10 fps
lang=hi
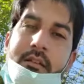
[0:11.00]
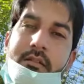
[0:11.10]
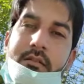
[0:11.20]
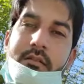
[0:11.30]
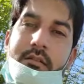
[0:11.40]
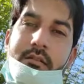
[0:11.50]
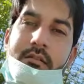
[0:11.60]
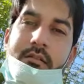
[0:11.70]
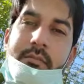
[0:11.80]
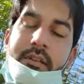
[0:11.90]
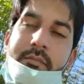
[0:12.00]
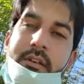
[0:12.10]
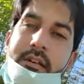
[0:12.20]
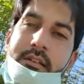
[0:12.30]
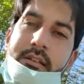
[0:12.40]
और मैंने
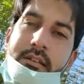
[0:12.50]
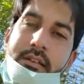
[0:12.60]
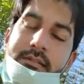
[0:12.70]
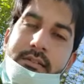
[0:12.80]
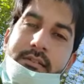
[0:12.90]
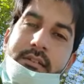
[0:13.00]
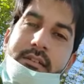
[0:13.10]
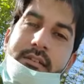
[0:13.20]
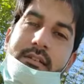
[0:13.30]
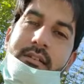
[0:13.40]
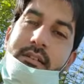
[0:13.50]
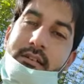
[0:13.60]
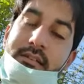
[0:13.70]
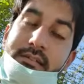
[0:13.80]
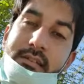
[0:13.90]
बाकायदा क्लासेस का
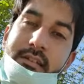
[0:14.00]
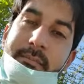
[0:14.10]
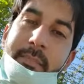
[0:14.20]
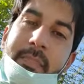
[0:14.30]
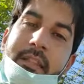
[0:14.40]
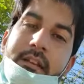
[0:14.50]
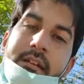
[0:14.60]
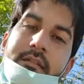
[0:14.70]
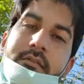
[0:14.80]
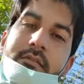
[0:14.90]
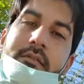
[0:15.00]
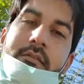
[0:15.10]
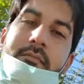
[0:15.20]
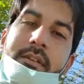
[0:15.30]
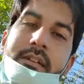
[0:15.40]
आगाज़ किया और
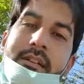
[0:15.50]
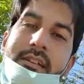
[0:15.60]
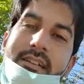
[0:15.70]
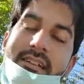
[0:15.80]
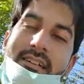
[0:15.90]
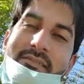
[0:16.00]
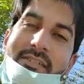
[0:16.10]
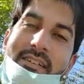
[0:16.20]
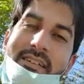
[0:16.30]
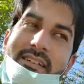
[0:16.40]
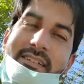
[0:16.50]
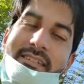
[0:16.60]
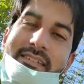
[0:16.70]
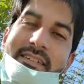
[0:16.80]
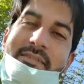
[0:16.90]
मेरे लिए
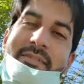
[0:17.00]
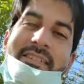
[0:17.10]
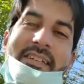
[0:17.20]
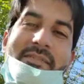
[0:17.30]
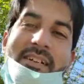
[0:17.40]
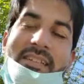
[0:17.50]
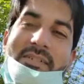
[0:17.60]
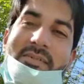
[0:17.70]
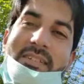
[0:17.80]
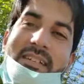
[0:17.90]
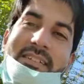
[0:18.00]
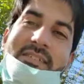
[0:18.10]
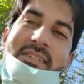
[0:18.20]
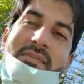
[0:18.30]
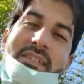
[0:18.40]
काफ़ी मज़े की बात आपको बताता
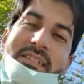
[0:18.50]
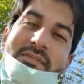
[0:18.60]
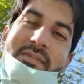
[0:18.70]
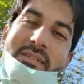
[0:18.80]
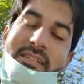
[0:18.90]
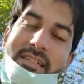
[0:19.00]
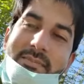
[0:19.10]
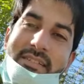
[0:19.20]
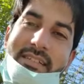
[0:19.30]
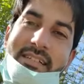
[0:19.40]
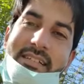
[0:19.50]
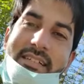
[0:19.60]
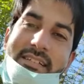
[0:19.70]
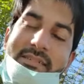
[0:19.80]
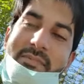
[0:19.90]
हूँ कि मैंने जब एडमिशन
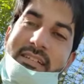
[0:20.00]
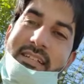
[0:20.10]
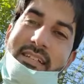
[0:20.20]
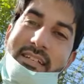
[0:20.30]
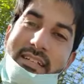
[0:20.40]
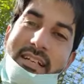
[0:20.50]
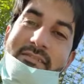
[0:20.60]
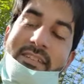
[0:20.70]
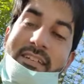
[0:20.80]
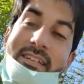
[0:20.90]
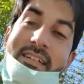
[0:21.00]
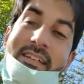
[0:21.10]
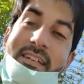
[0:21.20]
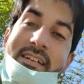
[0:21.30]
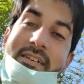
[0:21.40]
लिया मैंने लाइव देखी
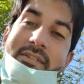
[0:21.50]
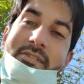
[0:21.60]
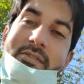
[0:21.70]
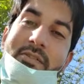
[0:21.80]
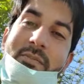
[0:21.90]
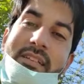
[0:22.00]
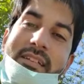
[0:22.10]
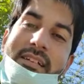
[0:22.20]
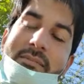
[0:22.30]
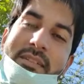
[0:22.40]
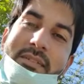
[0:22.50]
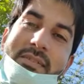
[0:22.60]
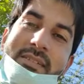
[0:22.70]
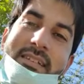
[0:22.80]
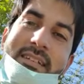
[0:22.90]
तो मैंने रबता तो
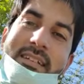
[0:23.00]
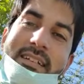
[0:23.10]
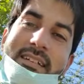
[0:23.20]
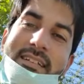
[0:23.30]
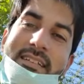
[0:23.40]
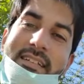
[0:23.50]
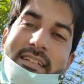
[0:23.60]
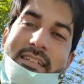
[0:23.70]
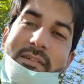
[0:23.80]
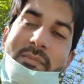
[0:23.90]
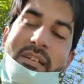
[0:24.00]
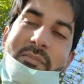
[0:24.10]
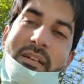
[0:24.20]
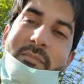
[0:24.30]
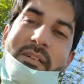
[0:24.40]
इनसे कर लिया लेकिन मेरे
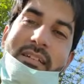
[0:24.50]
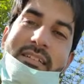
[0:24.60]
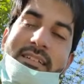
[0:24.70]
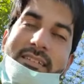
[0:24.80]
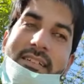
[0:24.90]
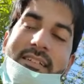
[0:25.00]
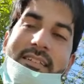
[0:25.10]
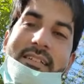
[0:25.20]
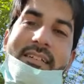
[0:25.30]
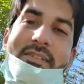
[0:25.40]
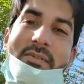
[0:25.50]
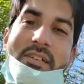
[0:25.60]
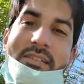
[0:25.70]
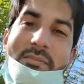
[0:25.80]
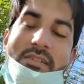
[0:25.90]
माइंड में एक चीज़ आ रही थी कि एक
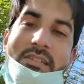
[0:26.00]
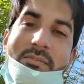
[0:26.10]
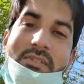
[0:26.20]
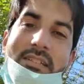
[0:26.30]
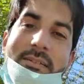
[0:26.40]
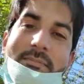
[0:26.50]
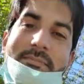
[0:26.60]
छोटा सा बच्चा मुझे